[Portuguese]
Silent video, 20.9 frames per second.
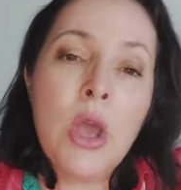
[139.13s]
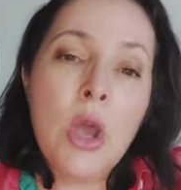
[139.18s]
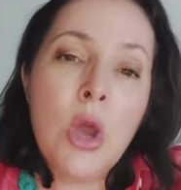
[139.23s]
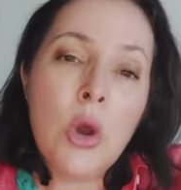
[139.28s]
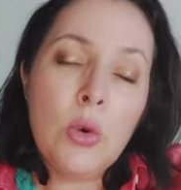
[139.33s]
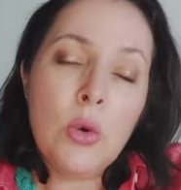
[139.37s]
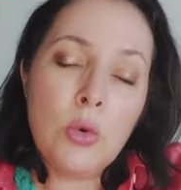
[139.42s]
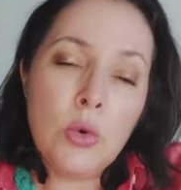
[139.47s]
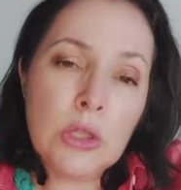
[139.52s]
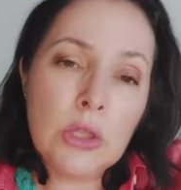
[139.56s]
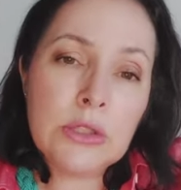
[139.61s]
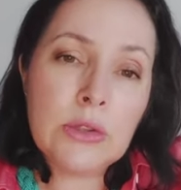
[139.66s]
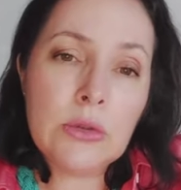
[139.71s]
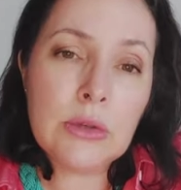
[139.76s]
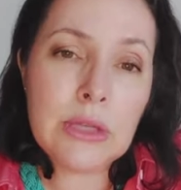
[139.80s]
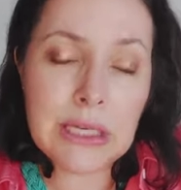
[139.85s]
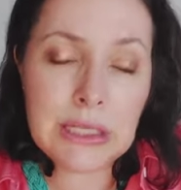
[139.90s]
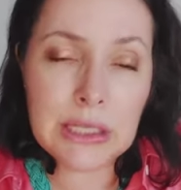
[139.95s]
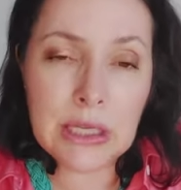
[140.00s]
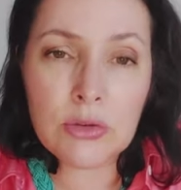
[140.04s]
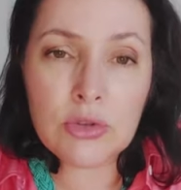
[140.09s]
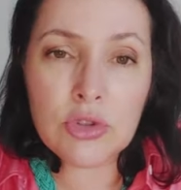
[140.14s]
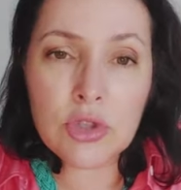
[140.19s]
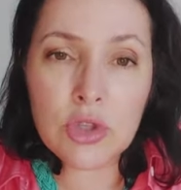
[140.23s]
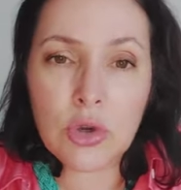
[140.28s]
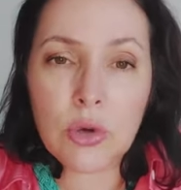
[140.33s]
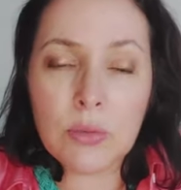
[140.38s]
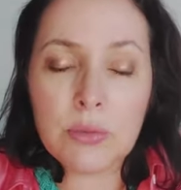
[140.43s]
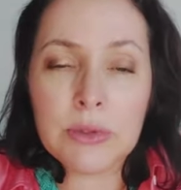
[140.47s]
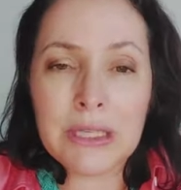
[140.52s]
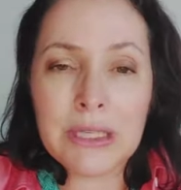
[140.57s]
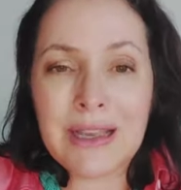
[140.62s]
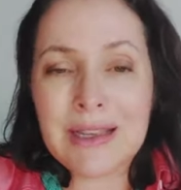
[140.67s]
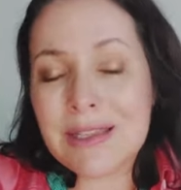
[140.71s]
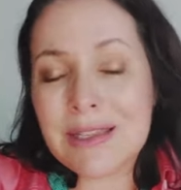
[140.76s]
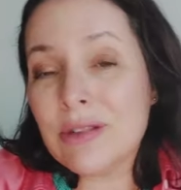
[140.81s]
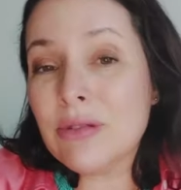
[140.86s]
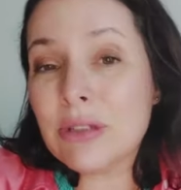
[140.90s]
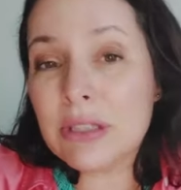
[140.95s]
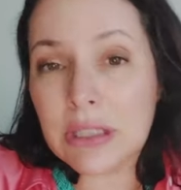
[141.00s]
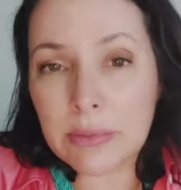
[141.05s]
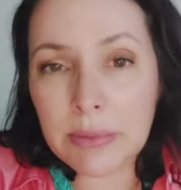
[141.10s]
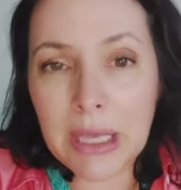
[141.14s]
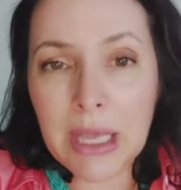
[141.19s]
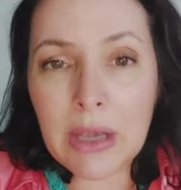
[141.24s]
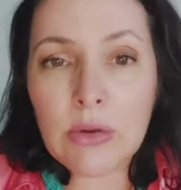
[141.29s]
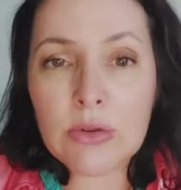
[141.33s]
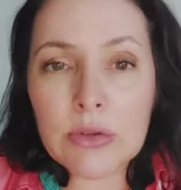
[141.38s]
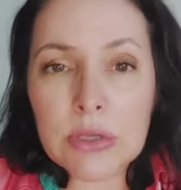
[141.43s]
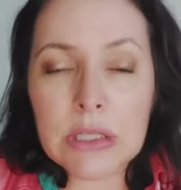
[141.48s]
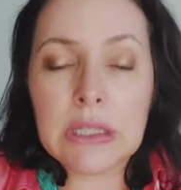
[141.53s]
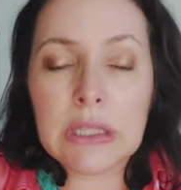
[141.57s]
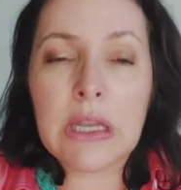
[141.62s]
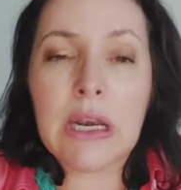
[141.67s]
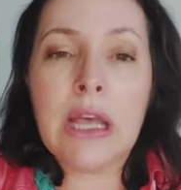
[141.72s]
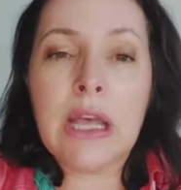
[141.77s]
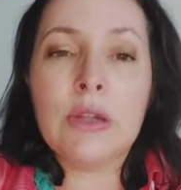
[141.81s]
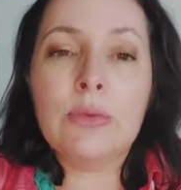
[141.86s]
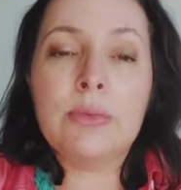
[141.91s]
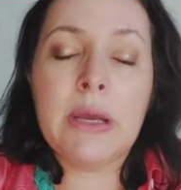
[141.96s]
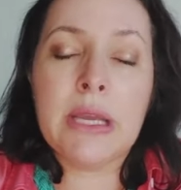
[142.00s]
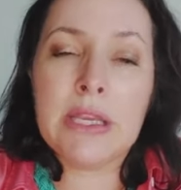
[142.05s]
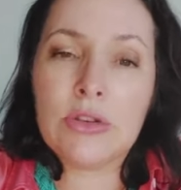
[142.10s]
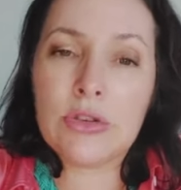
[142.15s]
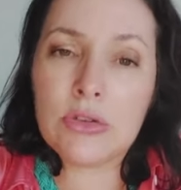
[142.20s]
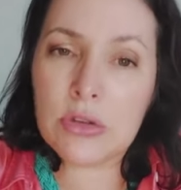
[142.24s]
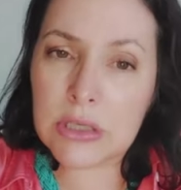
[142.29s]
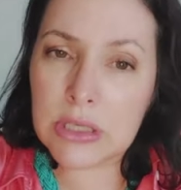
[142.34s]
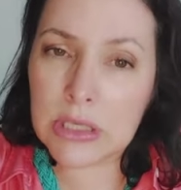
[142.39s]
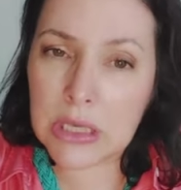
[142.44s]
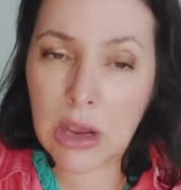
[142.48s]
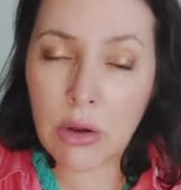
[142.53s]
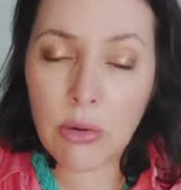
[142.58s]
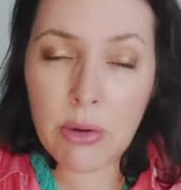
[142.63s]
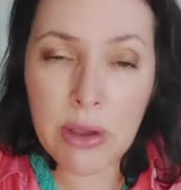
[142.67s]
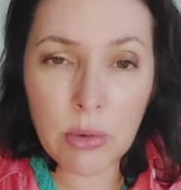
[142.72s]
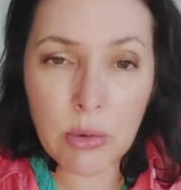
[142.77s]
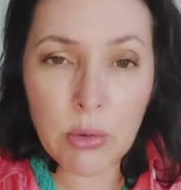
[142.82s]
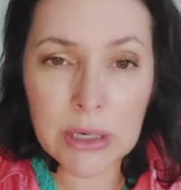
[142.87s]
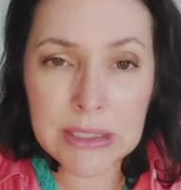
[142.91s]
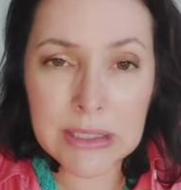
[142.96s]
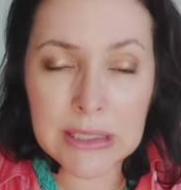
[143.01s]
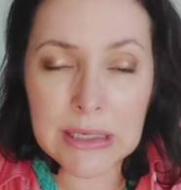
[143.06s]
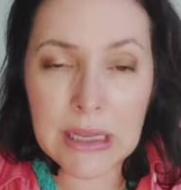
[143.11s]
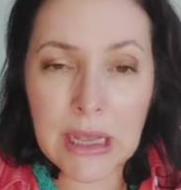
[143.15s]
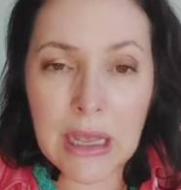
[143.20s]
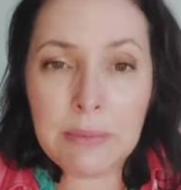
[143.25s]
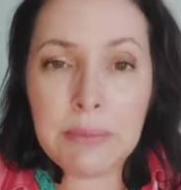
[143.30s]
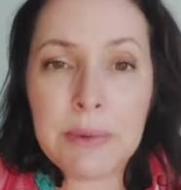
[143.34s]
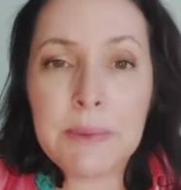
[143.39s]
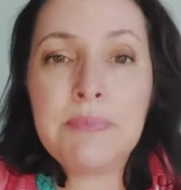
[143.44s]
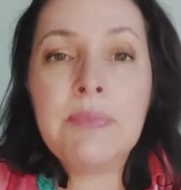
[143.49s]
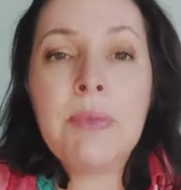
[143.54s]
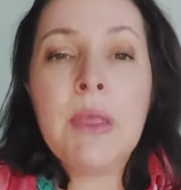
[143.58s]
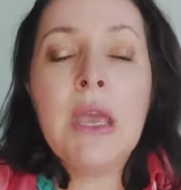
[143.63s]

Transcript: Um outro canal de comunicação que também é considerado uma uma rede social, é o WhatsApp.